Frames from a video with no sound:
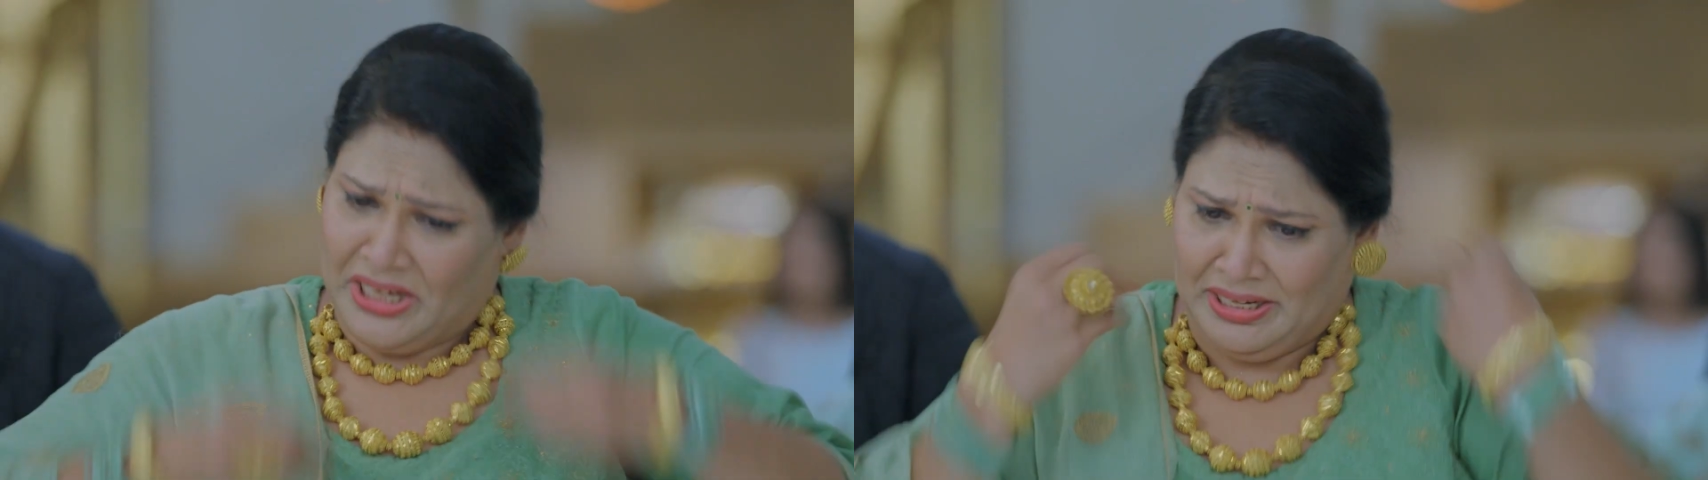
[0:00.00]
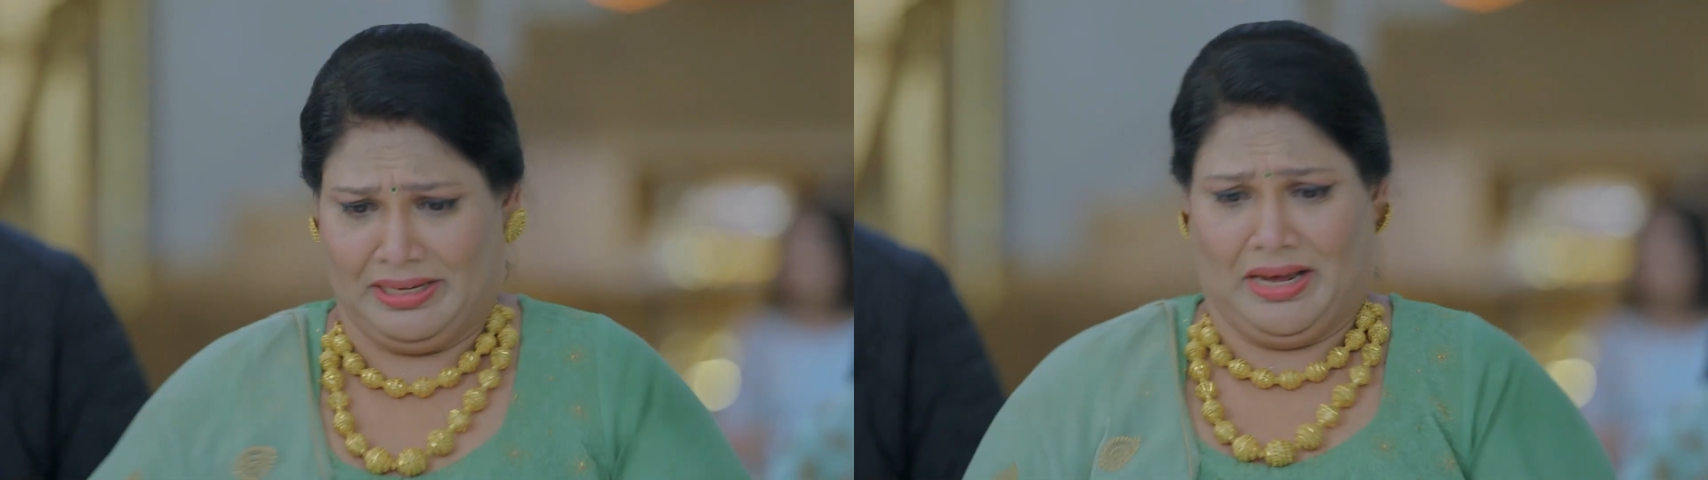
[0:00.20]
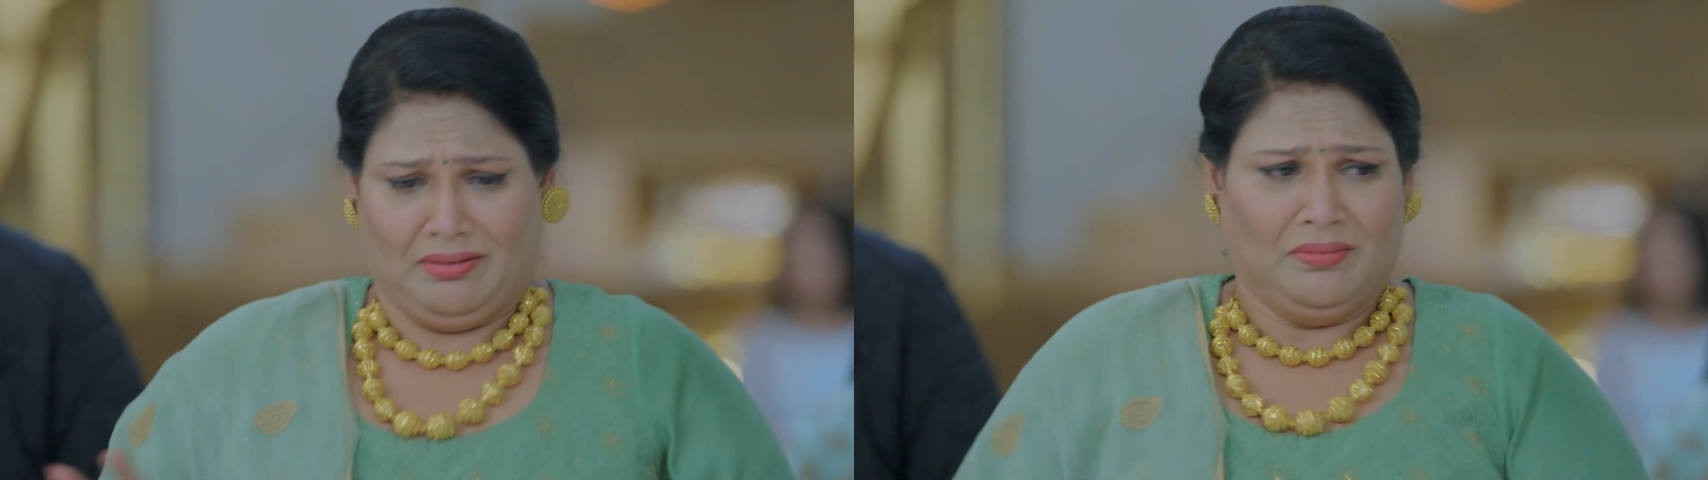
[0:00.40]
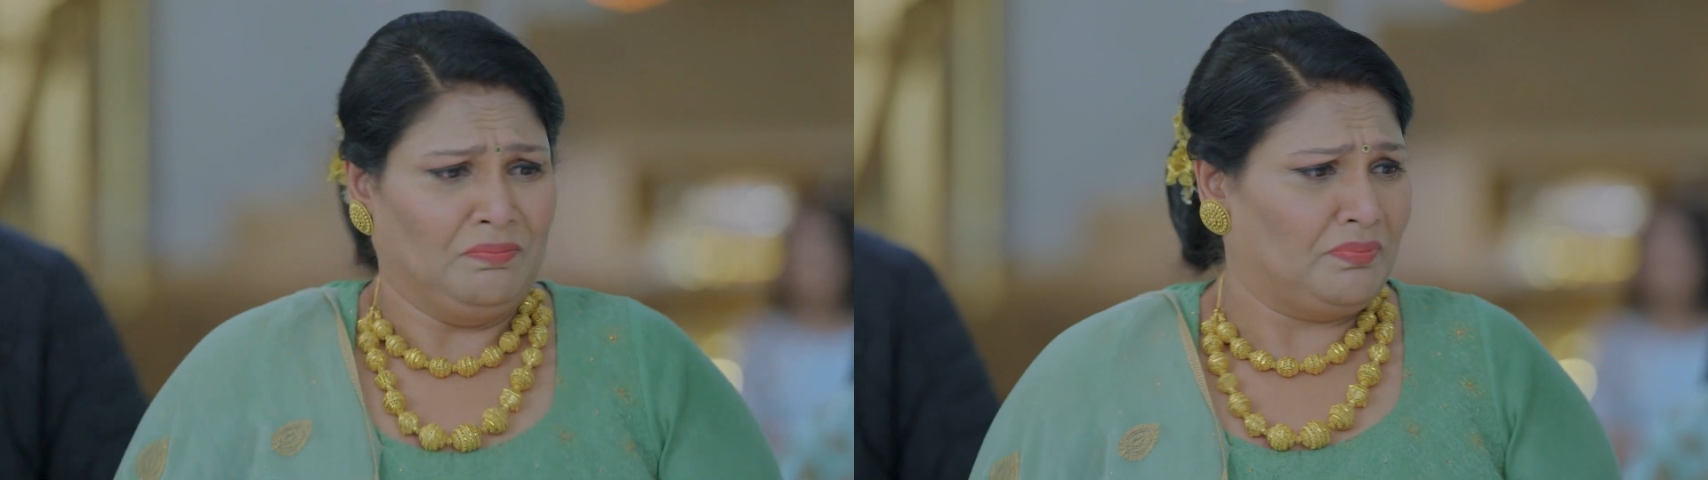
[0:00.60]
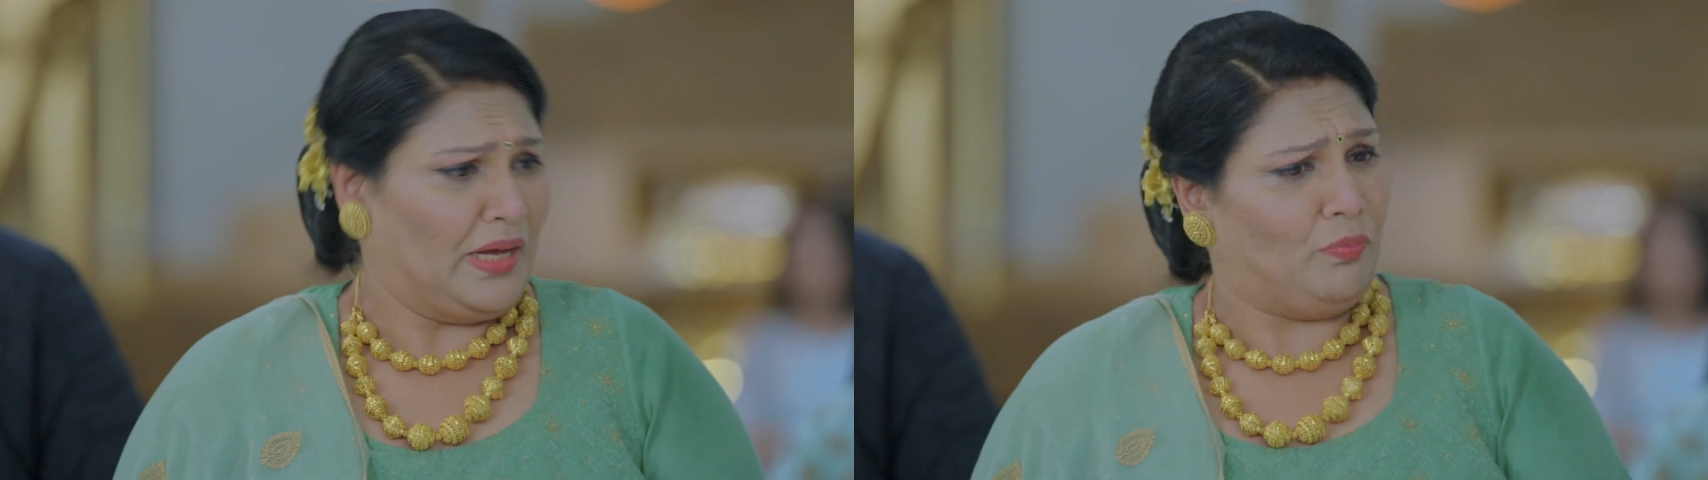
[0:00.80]
طيب
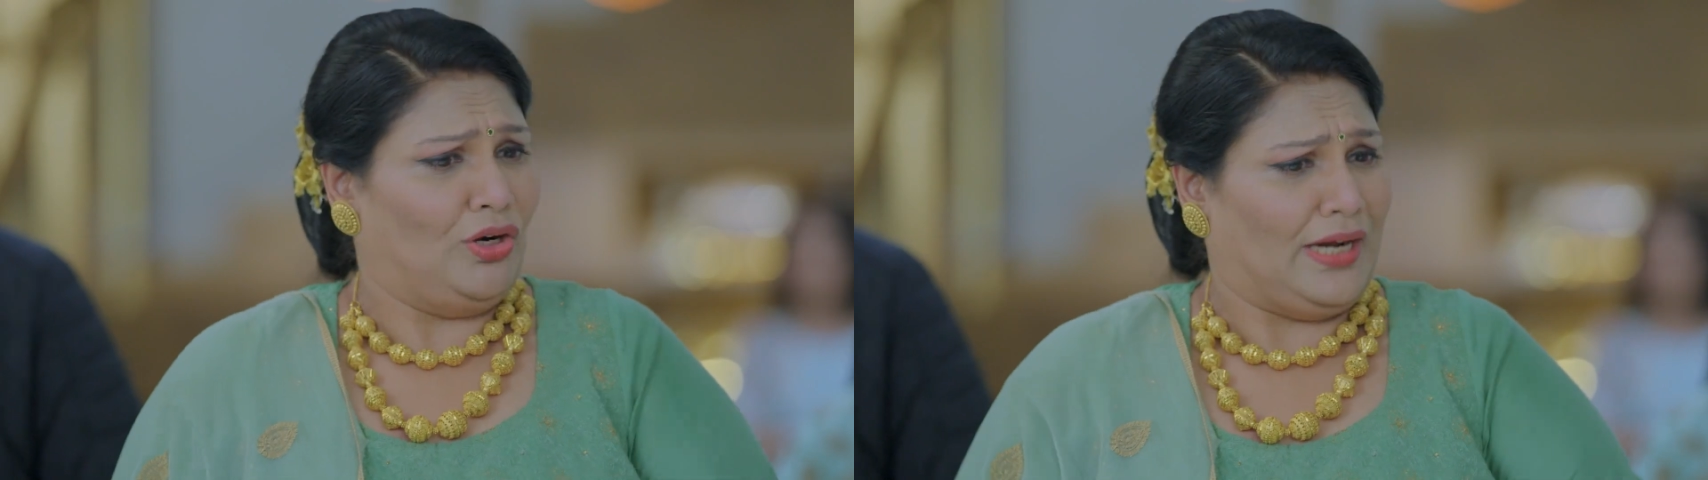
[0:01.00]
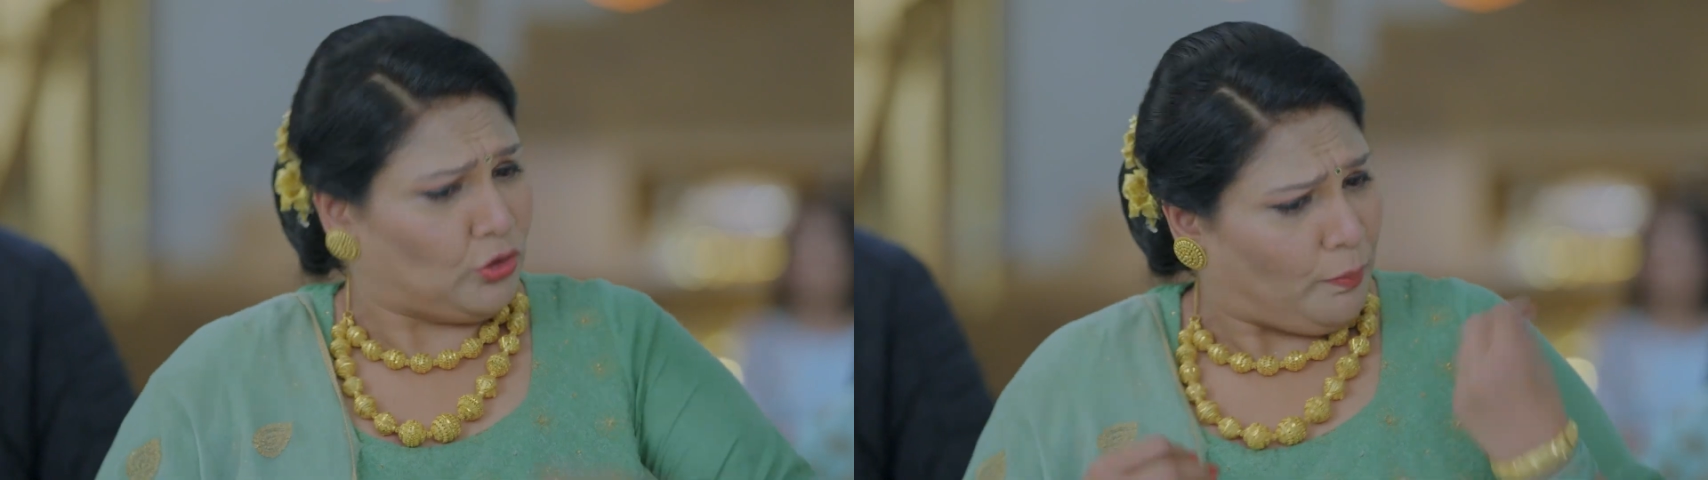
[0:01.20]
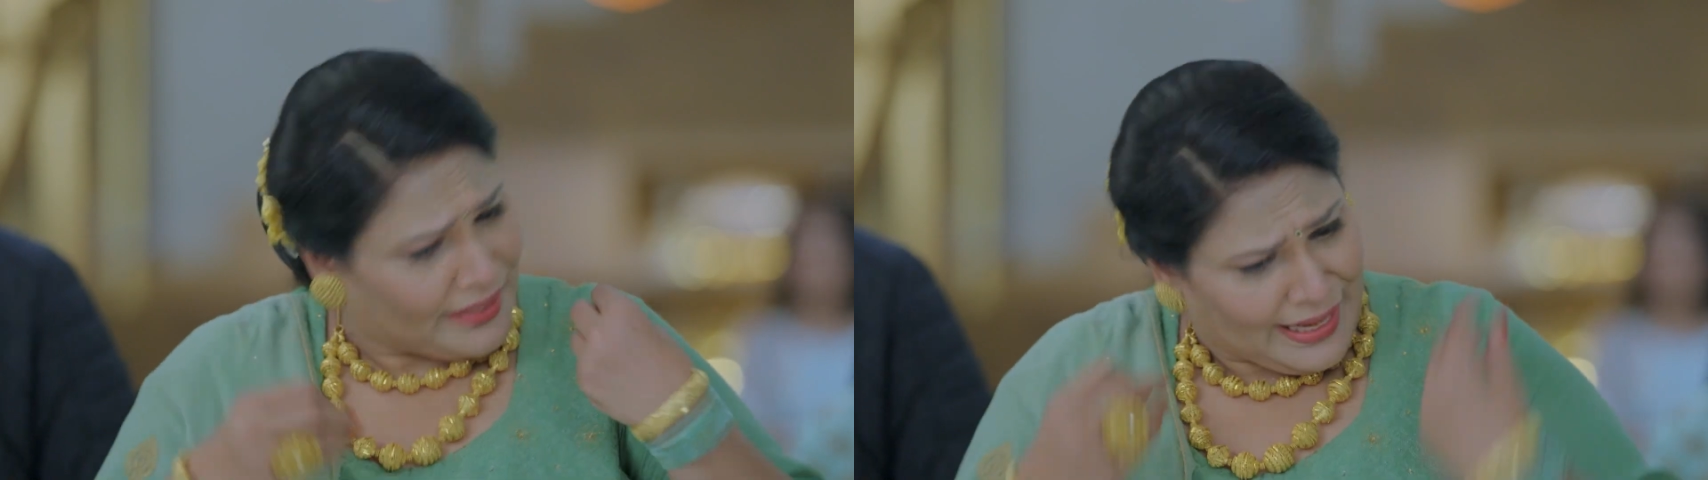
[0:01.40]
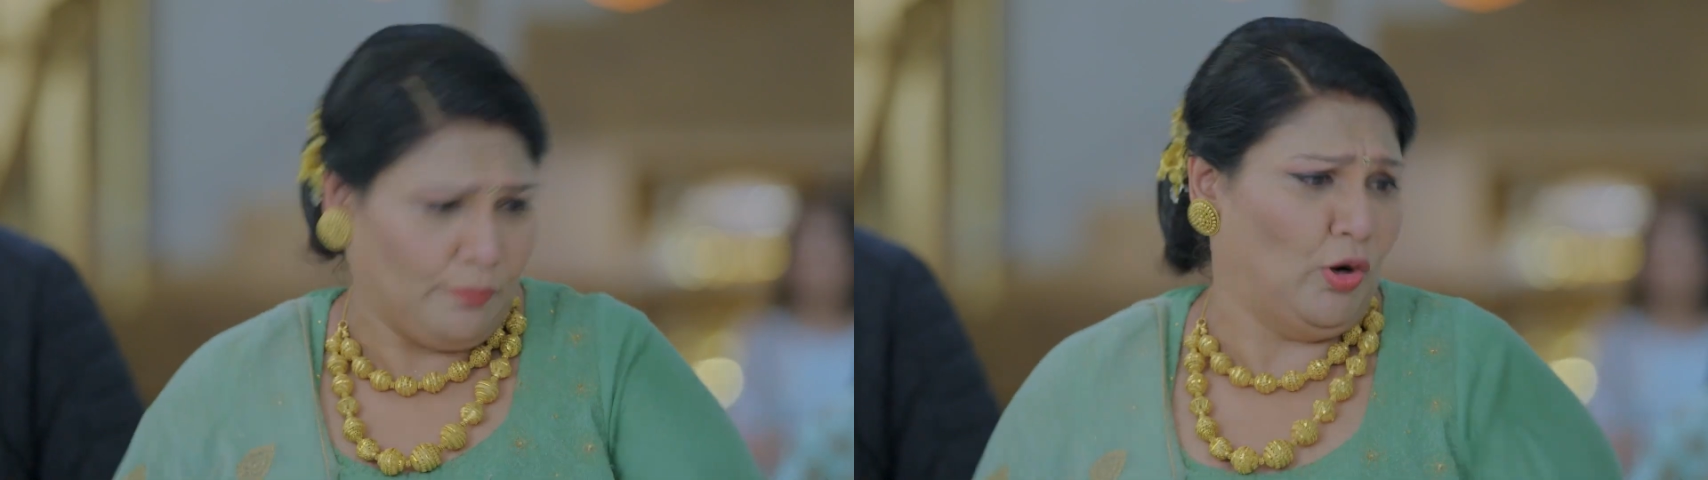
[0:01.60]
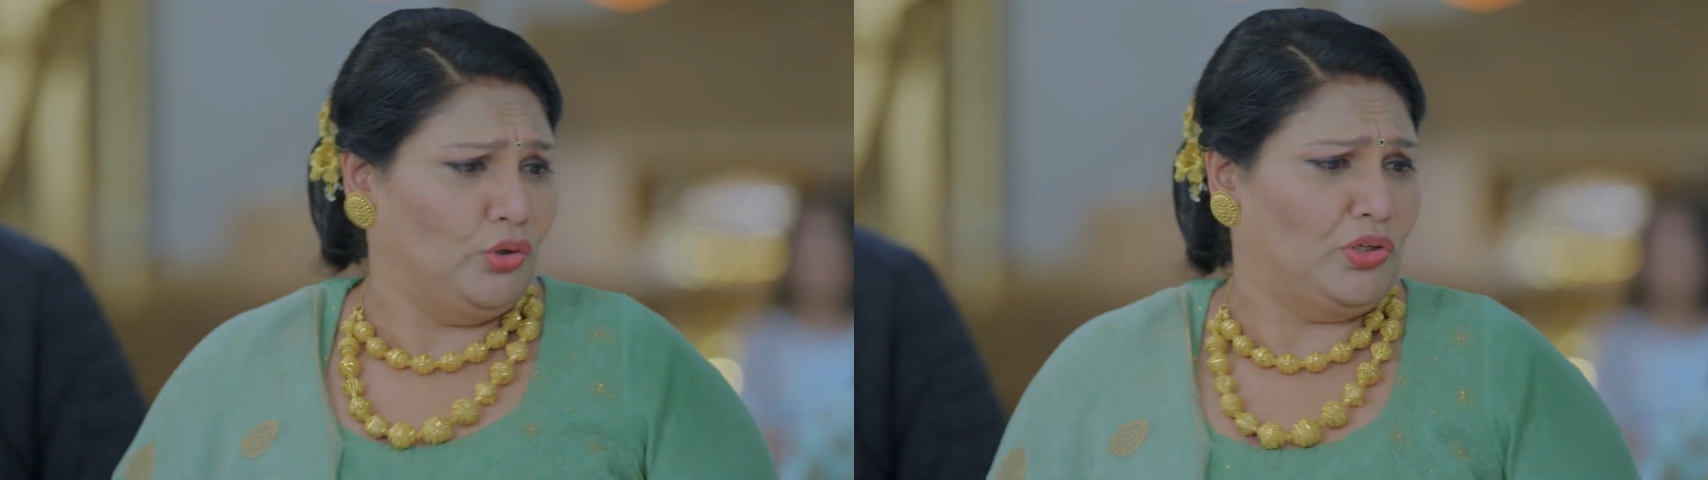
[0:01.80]
بدك ياني ضل ساكته